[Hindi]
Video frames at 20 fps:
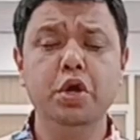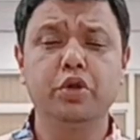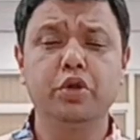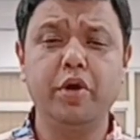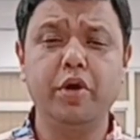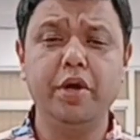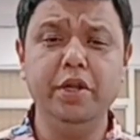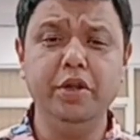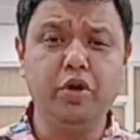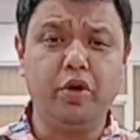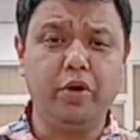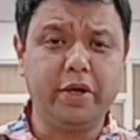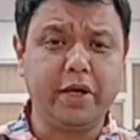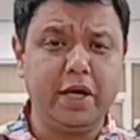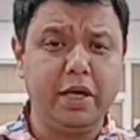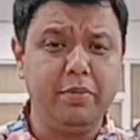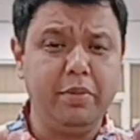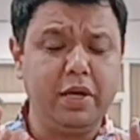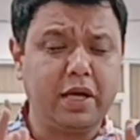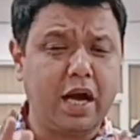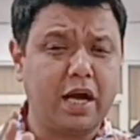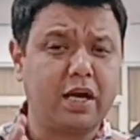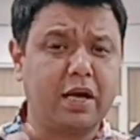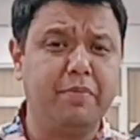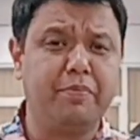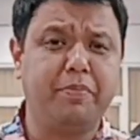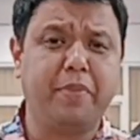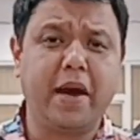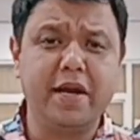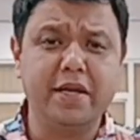तो इन दो ट्रेडमिल का
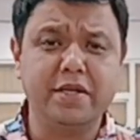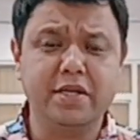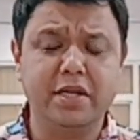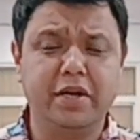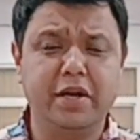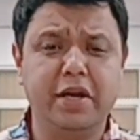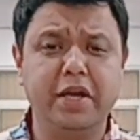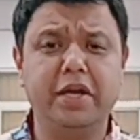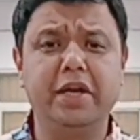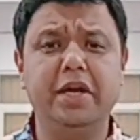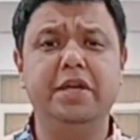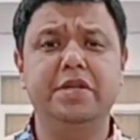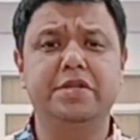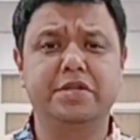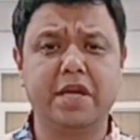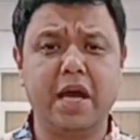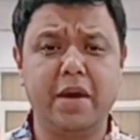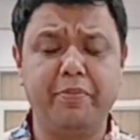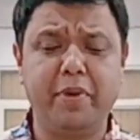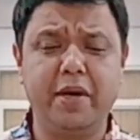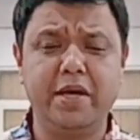कंपैरिजन करेंगे स्टेप